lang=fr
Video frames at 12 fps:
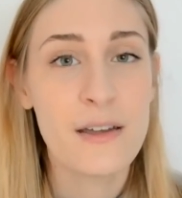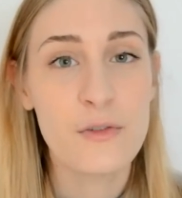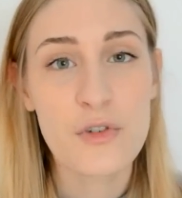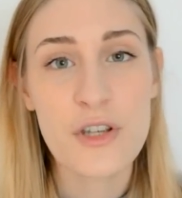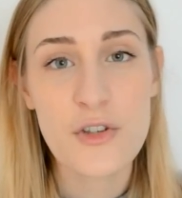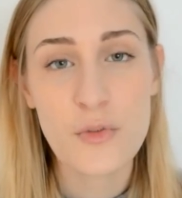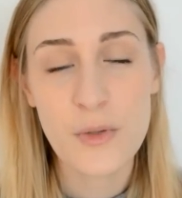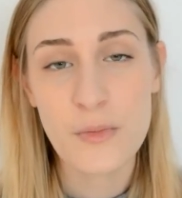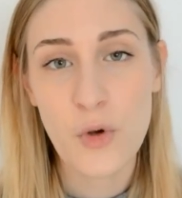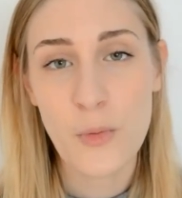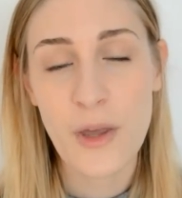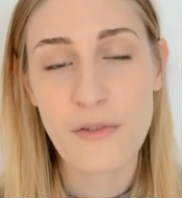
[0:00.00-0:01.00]
Donc j'ai estompé
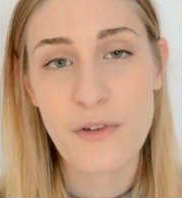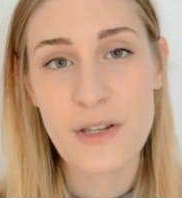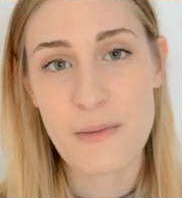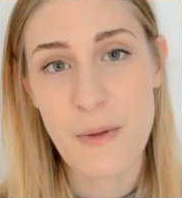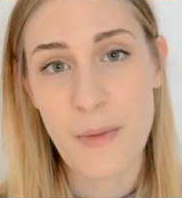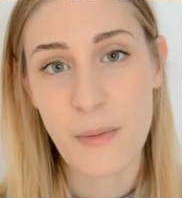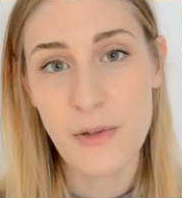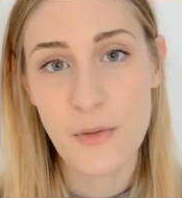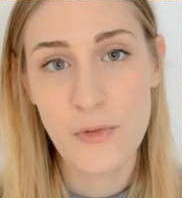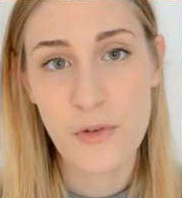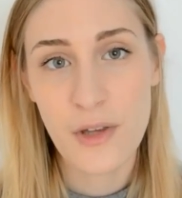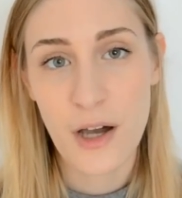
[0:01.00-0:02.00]
une première fois et ça m'a permis
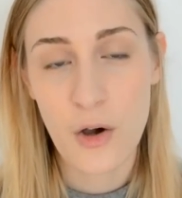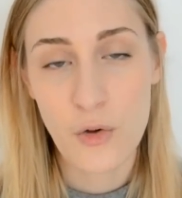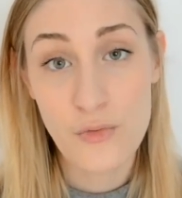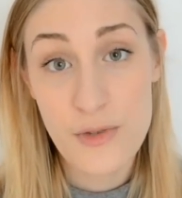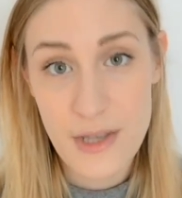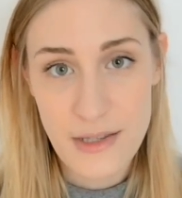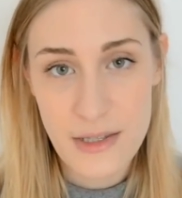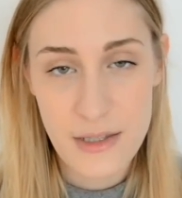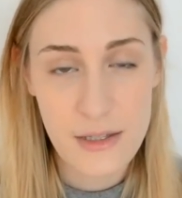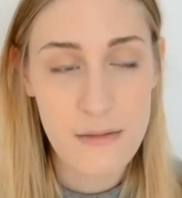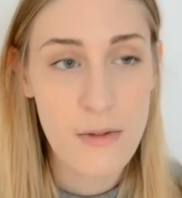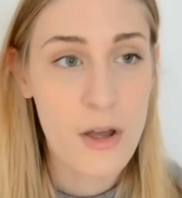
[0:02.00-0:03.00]
d'obtenir un rendu
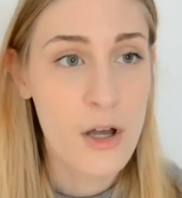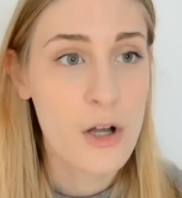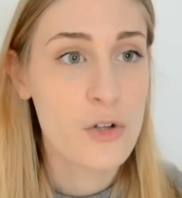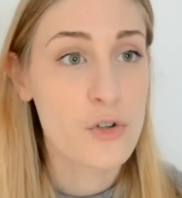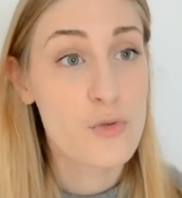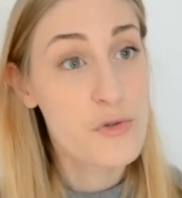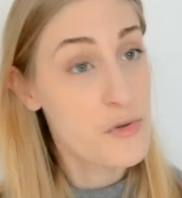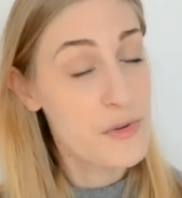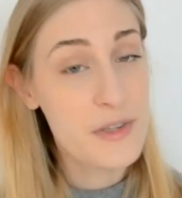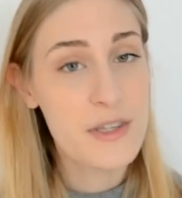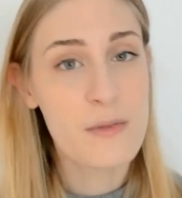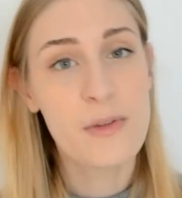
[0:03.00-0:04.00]
satiné. Donc je me suis
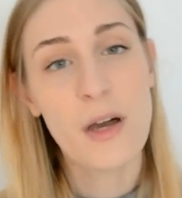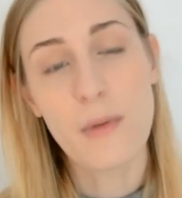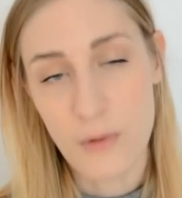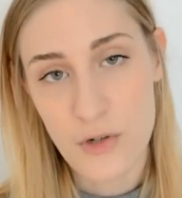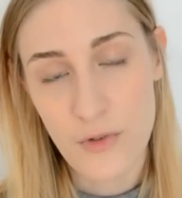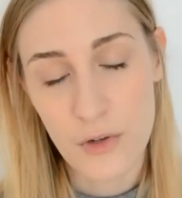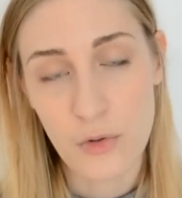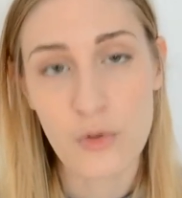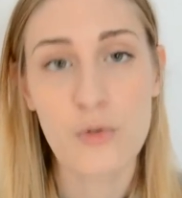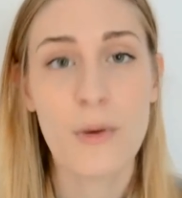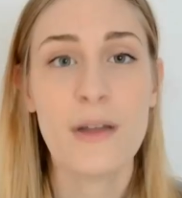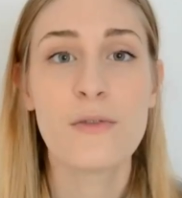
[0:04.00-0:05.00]
dit c'est bien mais moi je veux un
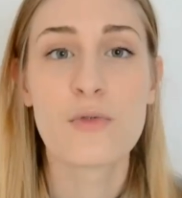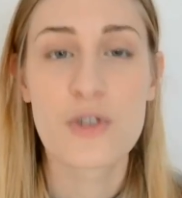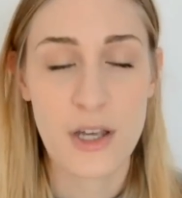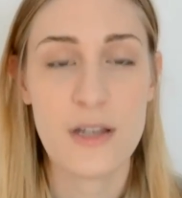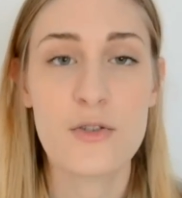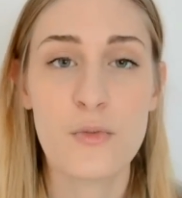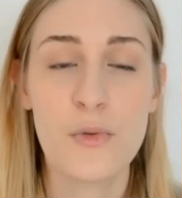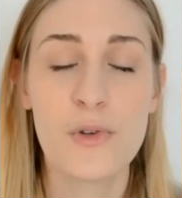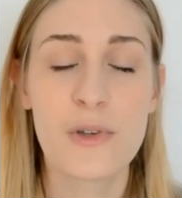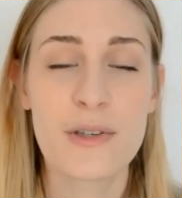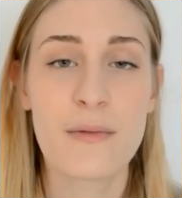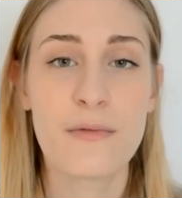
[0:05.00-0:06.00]
truc mat donc j'ai restompé une
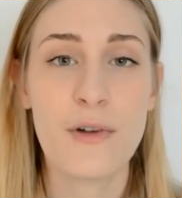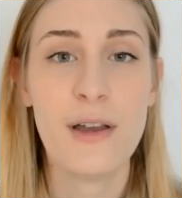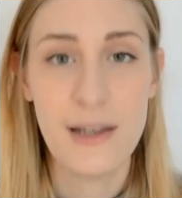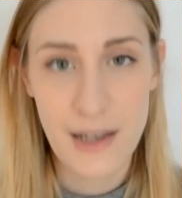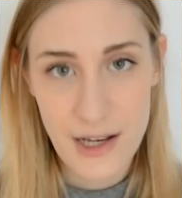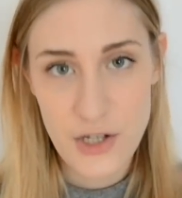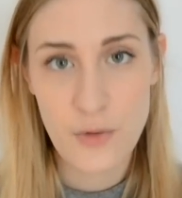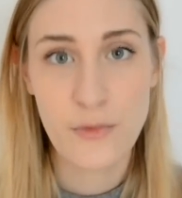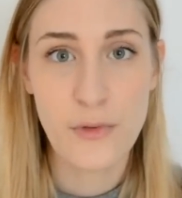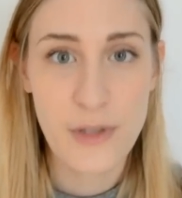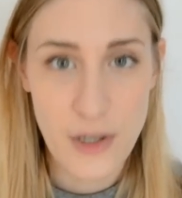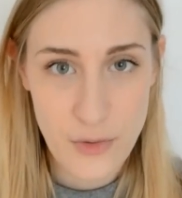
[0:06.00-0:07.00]
deuxième fois et là j'ai
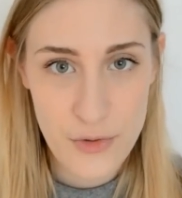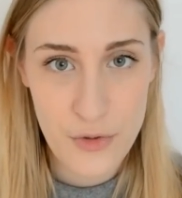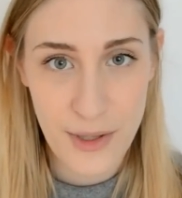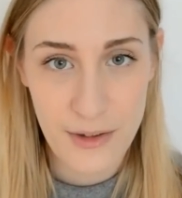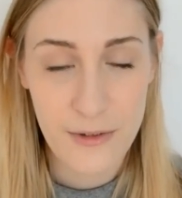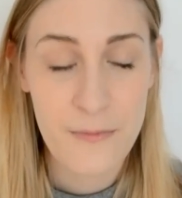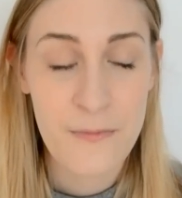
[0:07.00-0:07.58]
obtenu quelque chose de mat.